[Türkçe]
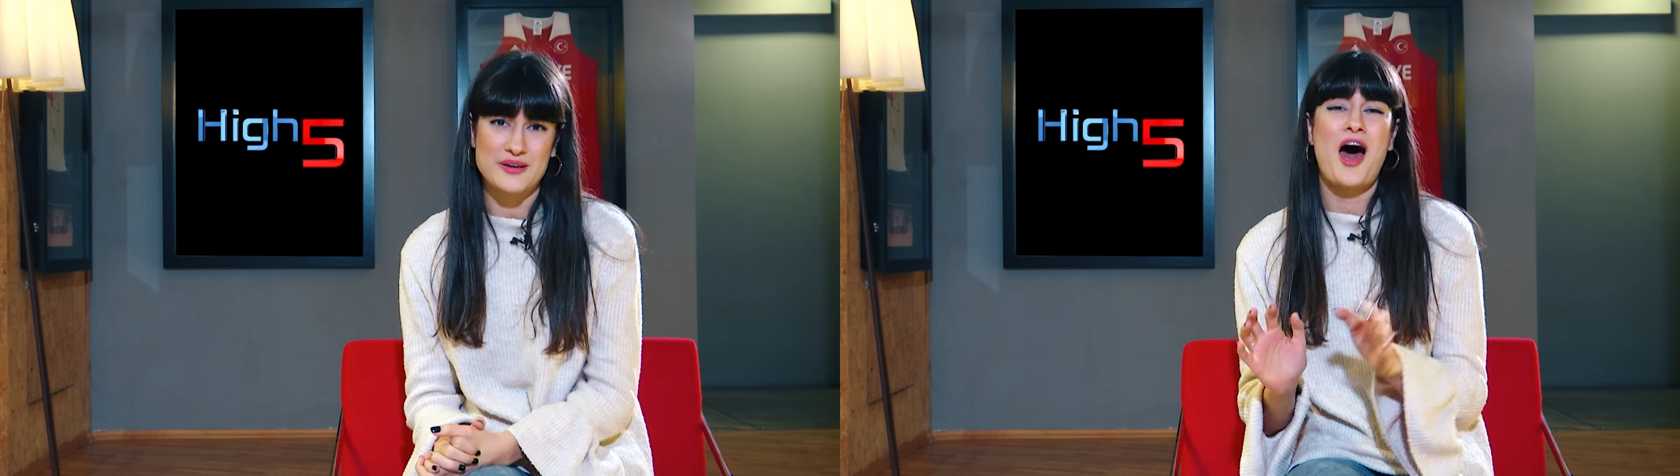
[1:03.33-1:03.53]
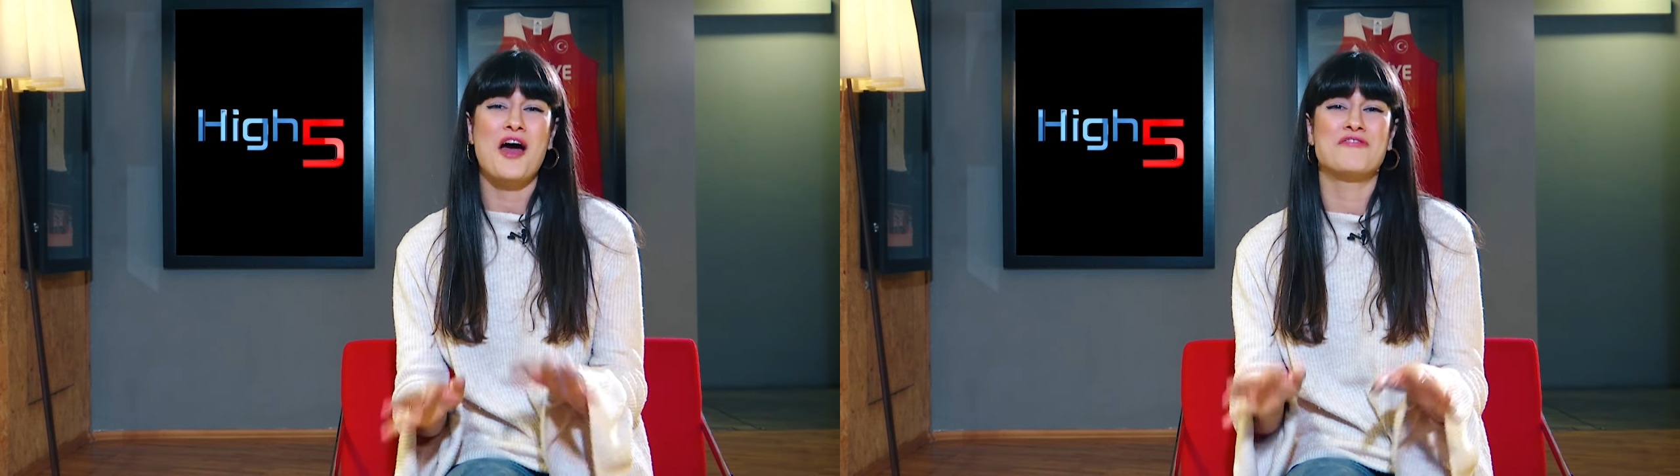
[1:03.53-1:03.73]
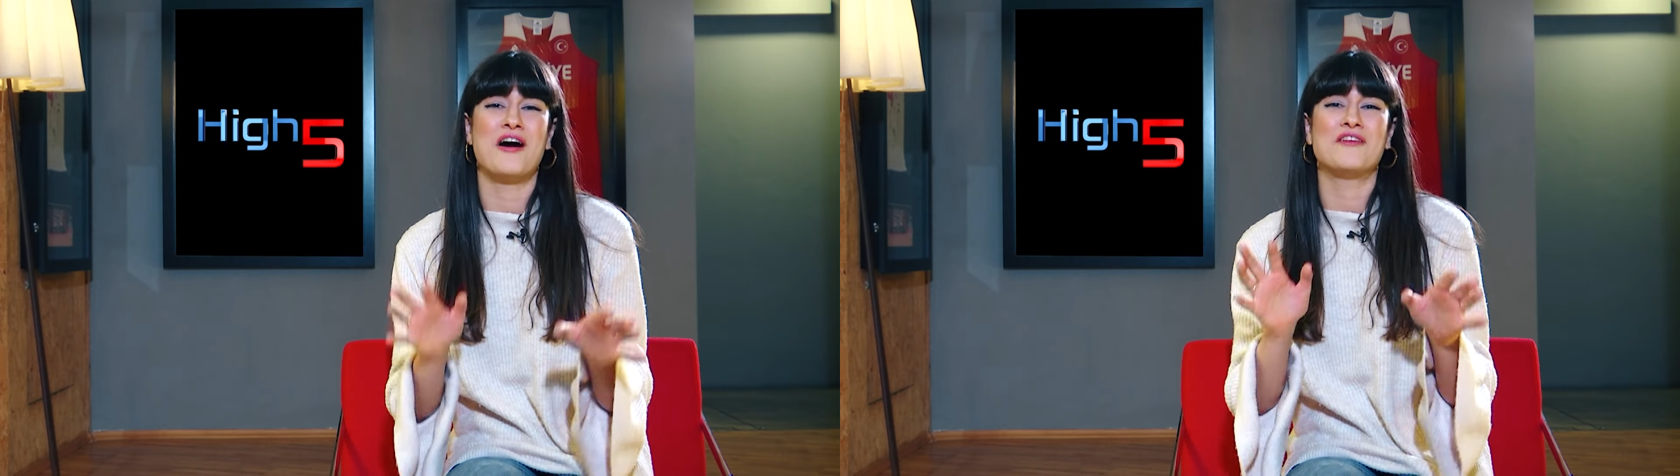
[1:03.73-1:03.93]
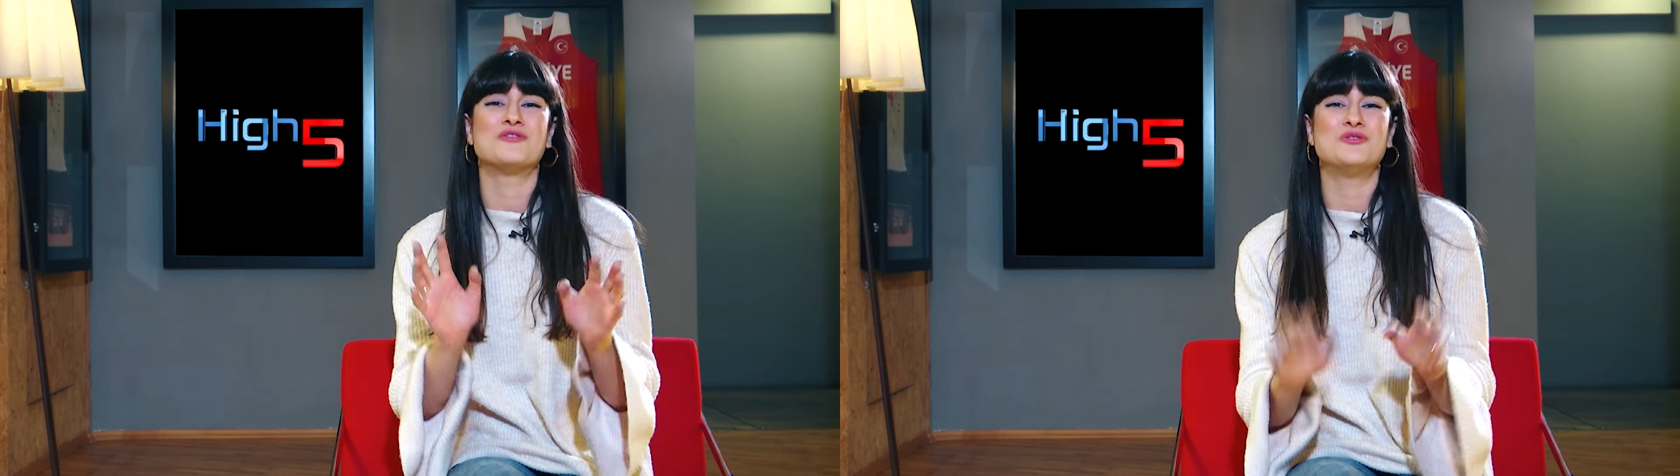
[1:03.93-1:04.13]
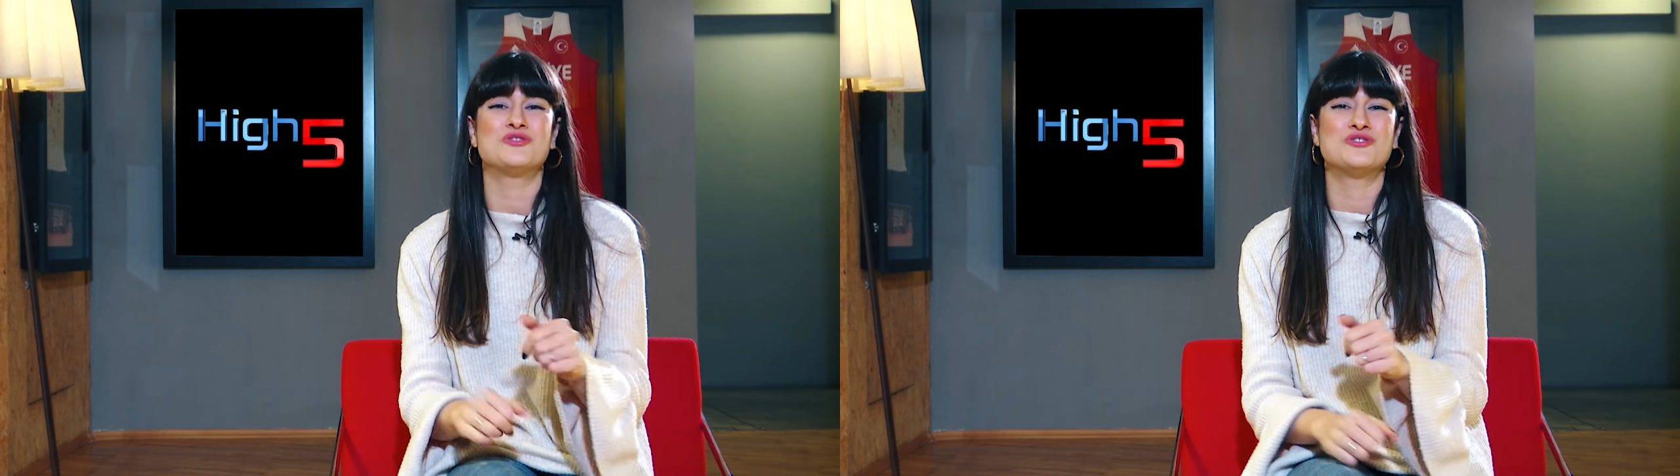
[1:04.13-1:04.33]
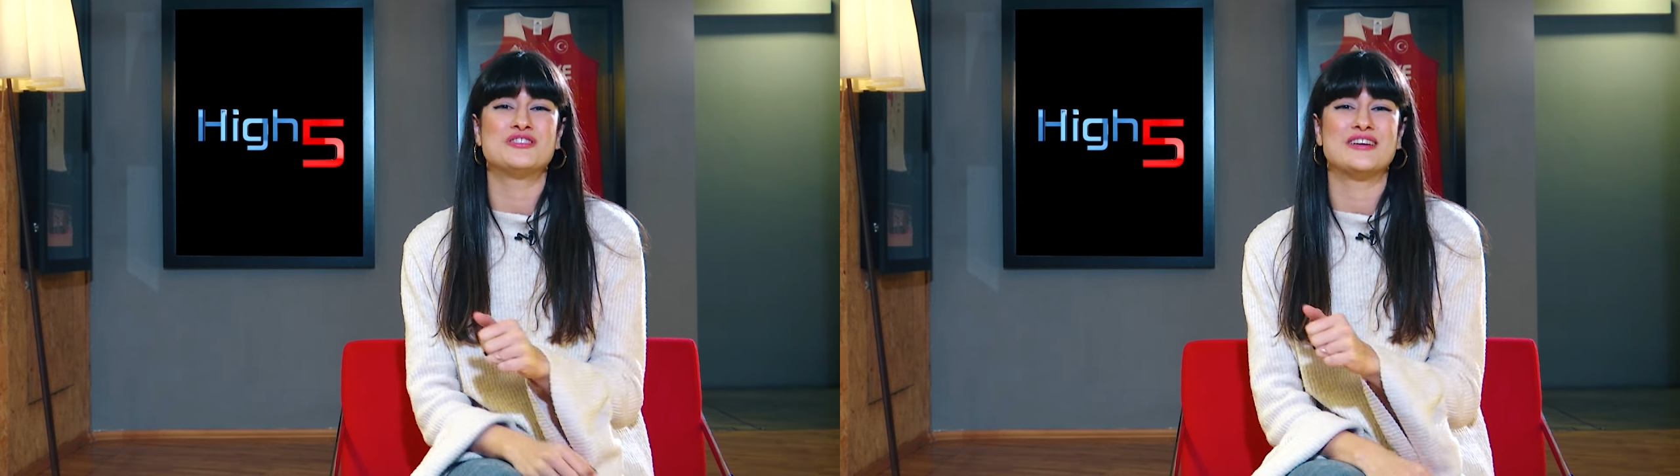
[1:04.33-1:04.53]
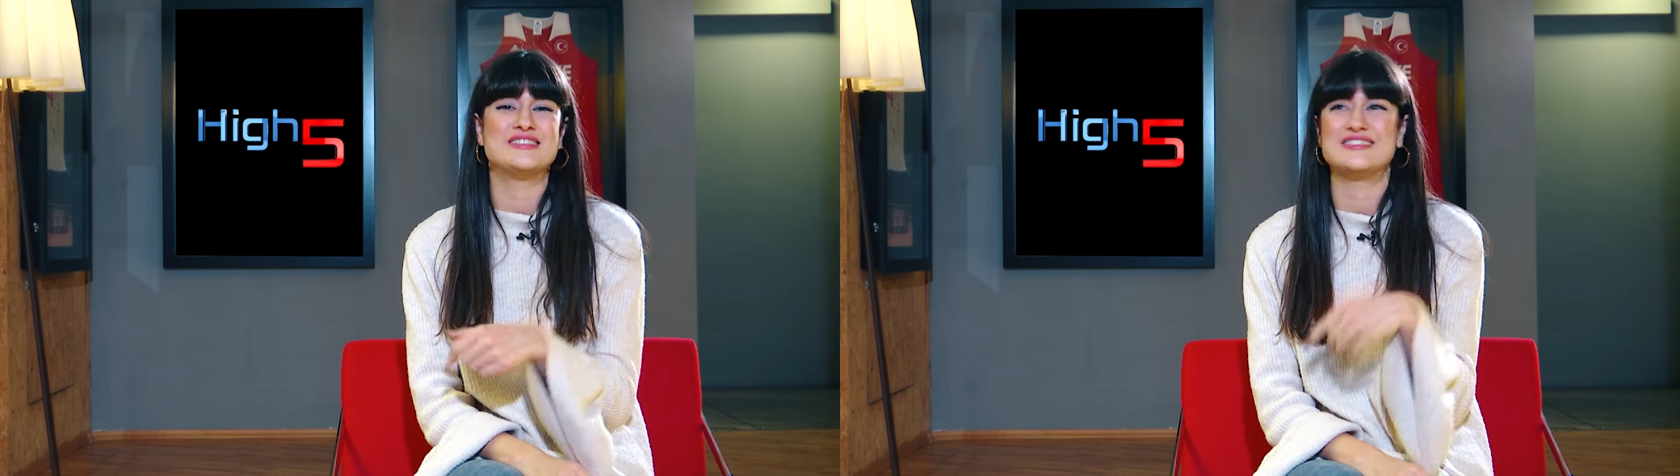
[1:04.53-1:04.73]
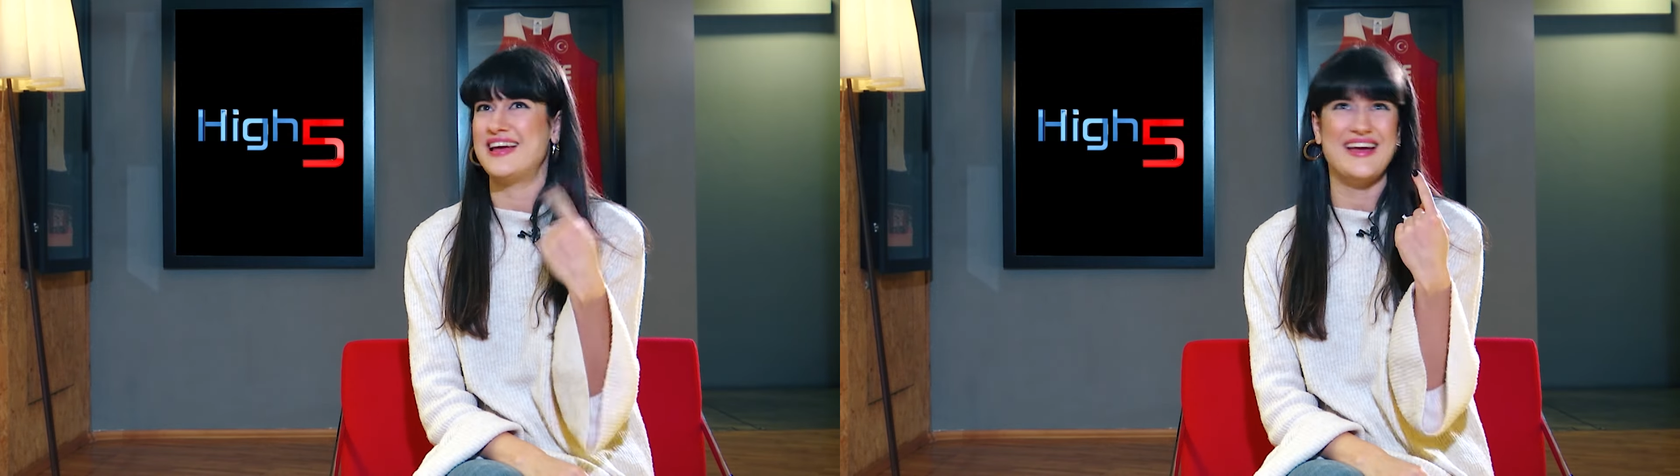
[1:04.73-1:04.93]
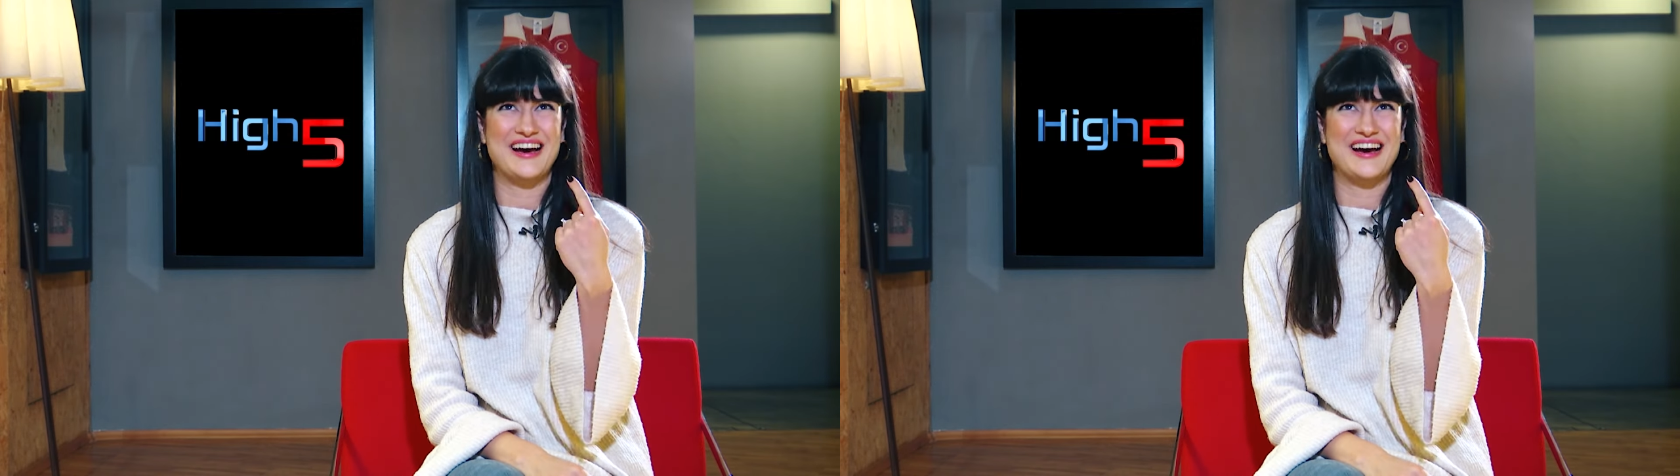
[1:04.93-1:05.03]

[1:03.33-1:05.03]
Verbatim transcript: High Five'ın 3. serisinde